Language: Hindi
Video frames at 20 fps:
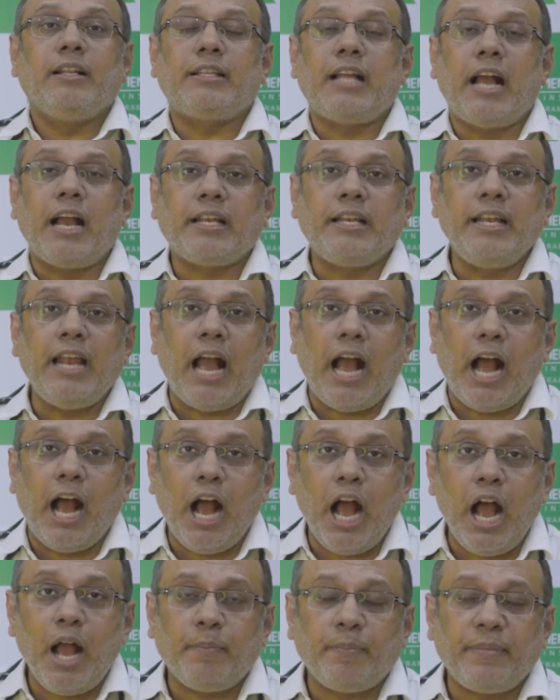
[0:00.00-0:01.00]
ताकि
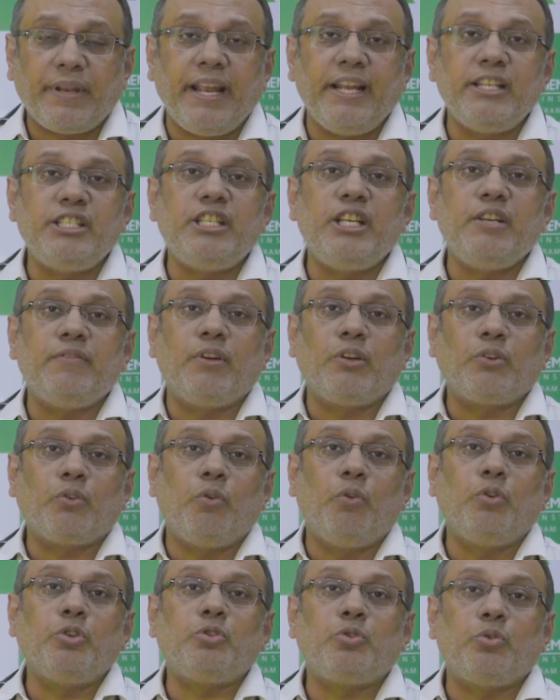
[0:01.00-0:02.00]
आपके जीवन
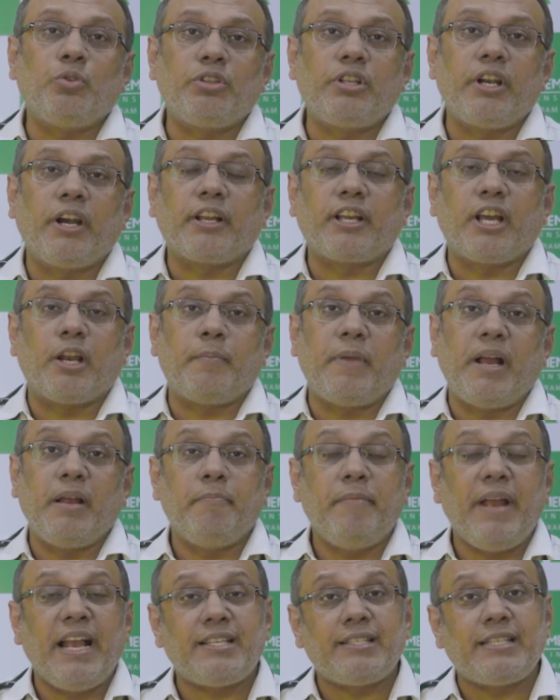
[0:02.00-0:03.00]
को सुदृढ़ कर पाए
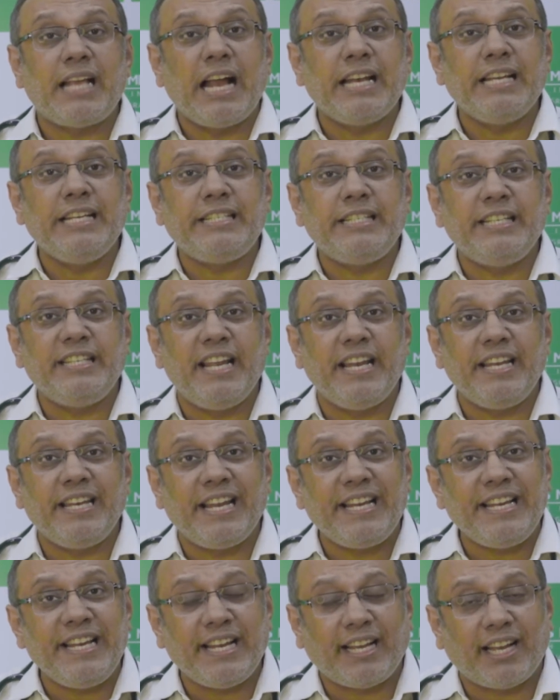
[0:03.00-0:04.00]
मैं सारी चीजें
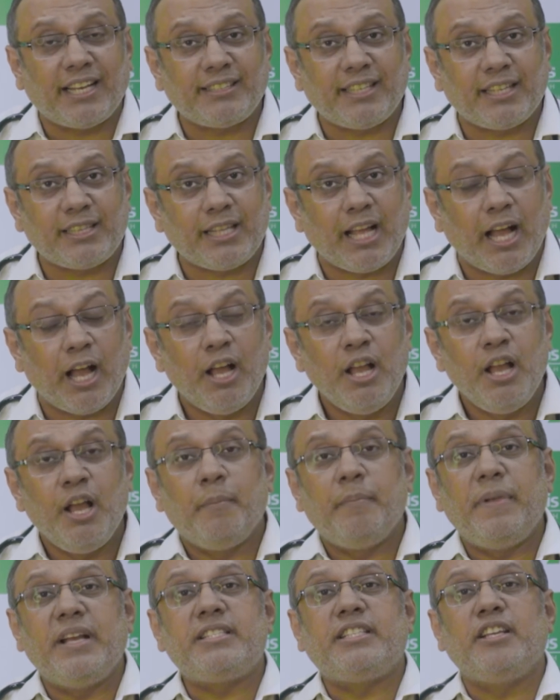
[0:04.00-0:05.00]
नहीं कर सकता
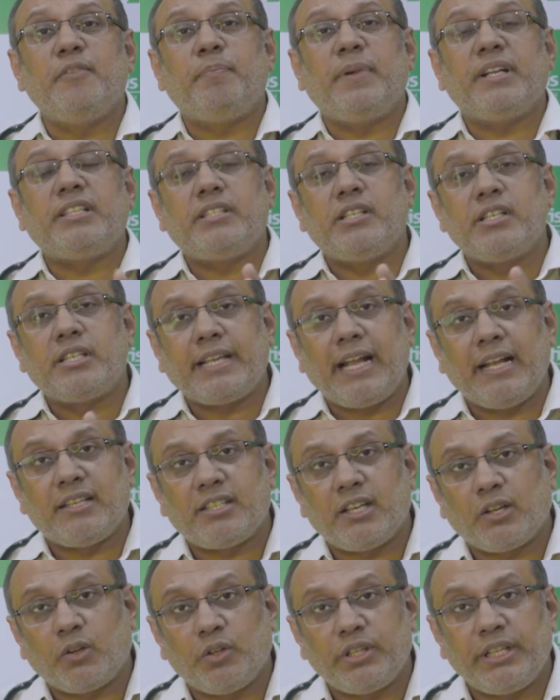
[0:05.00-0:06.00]
मैं सिर्फ 25
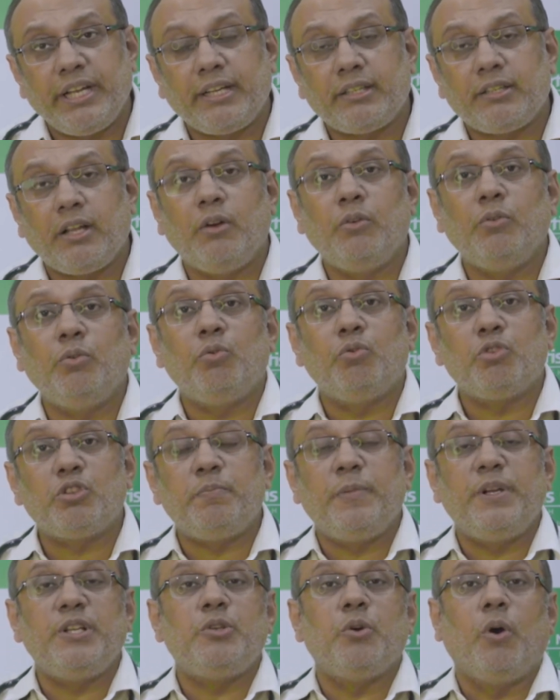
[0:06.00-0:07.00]
कैंसर को देखता हूं
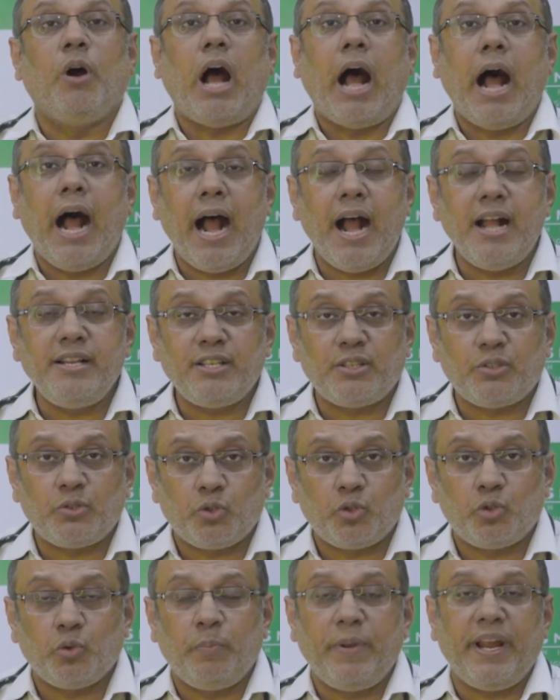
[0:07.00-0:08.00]
उसमें जो आज
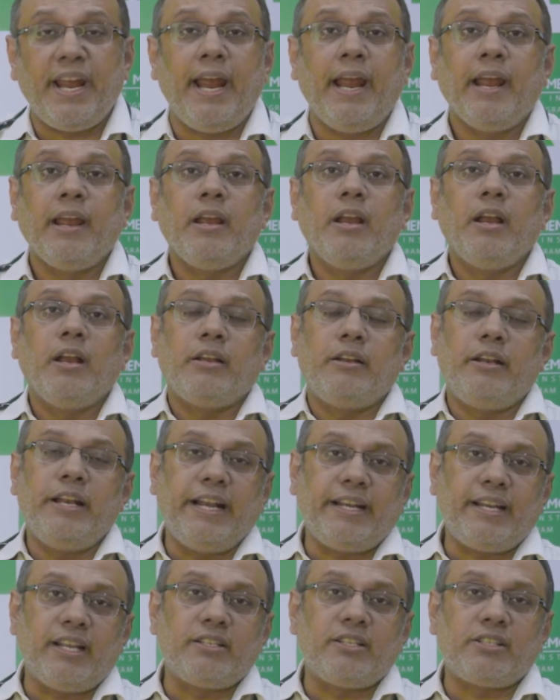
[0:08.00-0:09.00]
सुबह
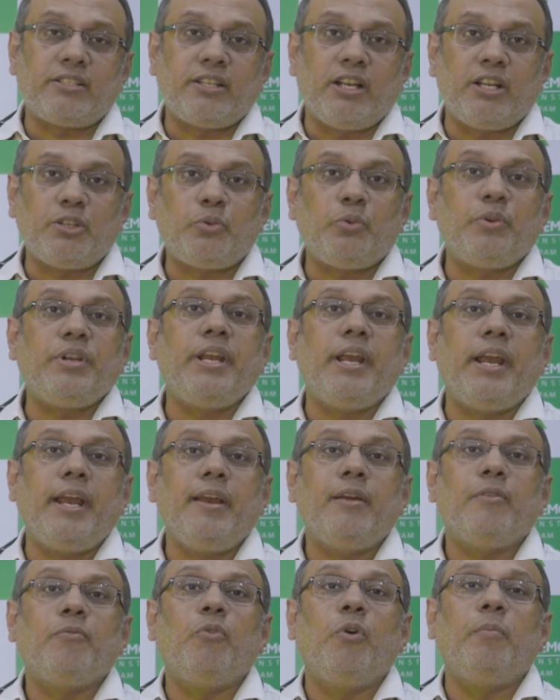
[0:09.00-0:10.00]
लेटेस्ट रिसर्च हुई है
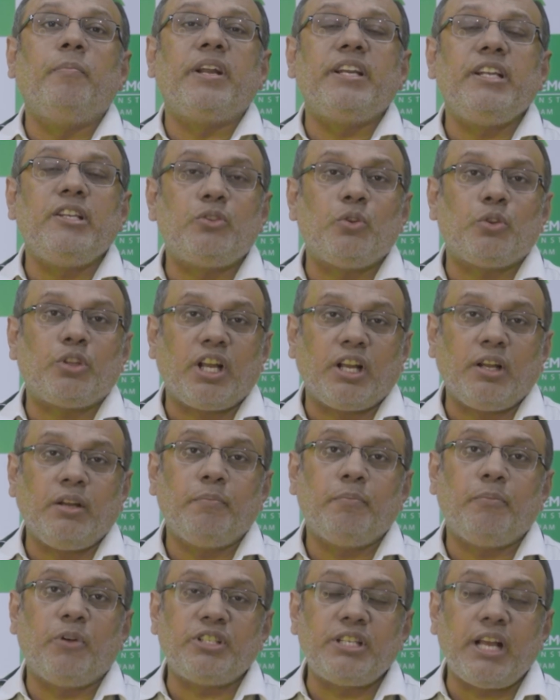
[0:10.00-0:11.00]
वो मरीजों तक
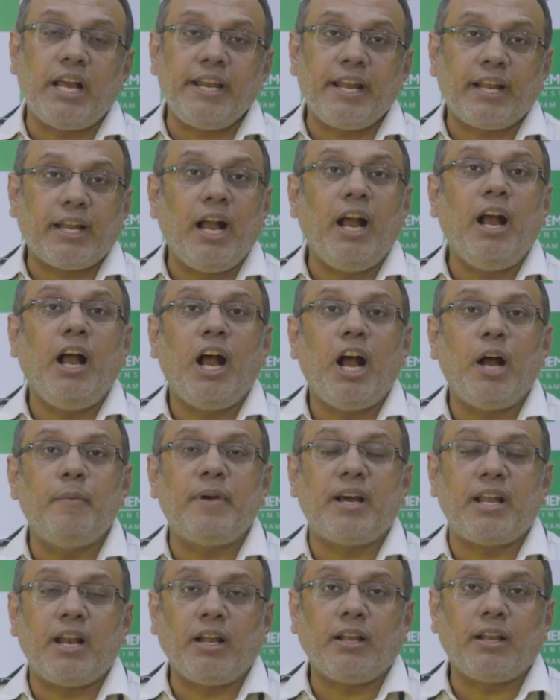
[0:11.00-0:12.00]
पहुंचाने का
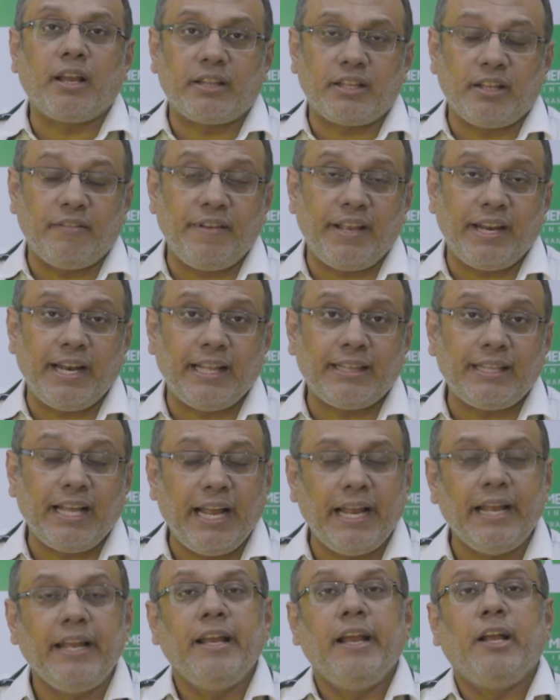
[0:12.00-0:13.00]
हमारा कर्तव्य रहता
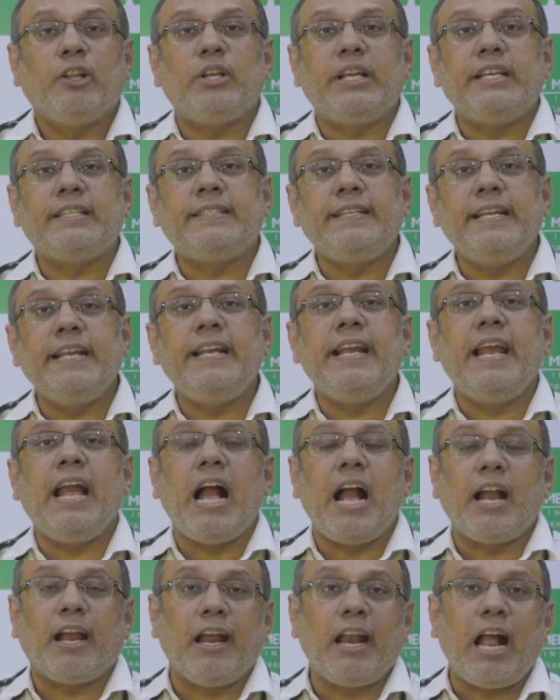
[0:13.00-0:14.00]
है तो
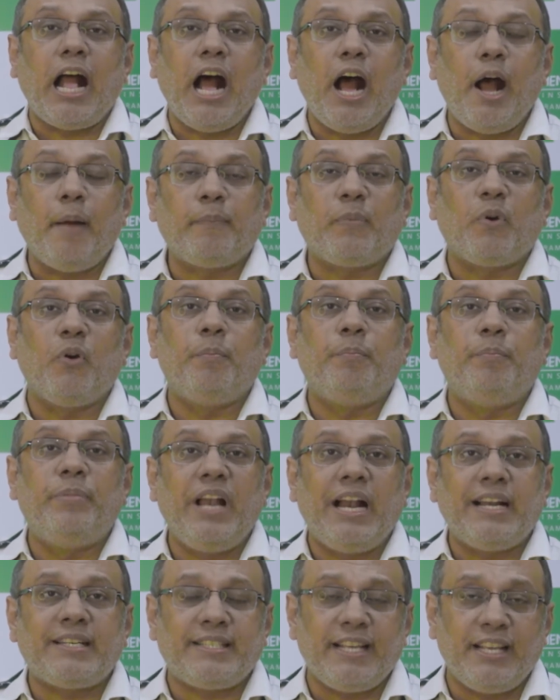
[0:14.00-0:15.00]
इसीलिए अगर आपको
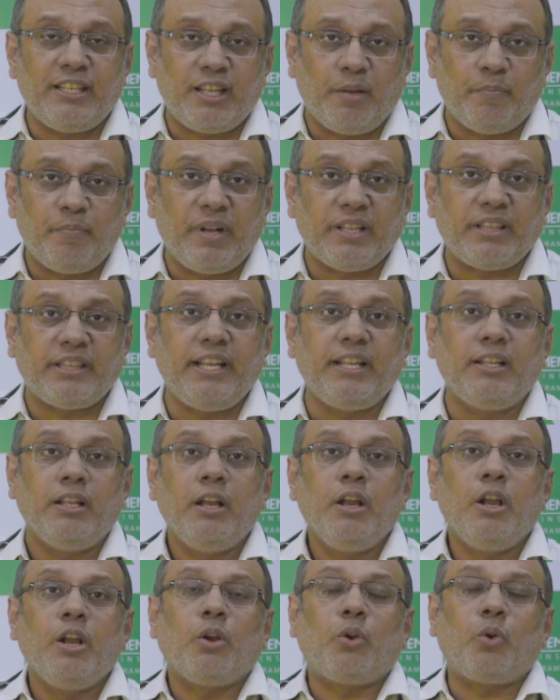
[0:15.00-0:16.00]
ब्लड से संबंधित
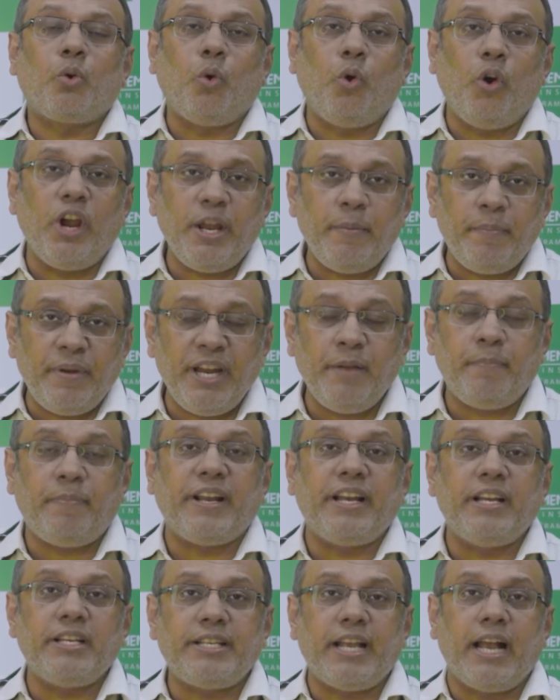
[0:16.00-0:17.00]
कोई भी
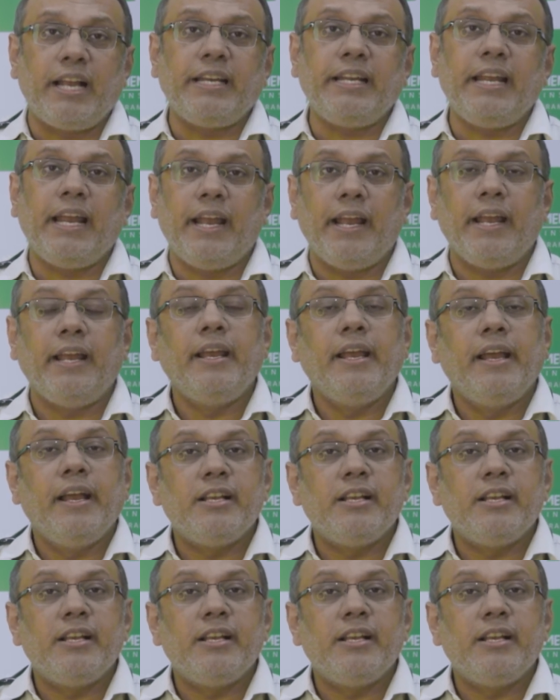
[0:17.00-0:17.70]
परेशानी है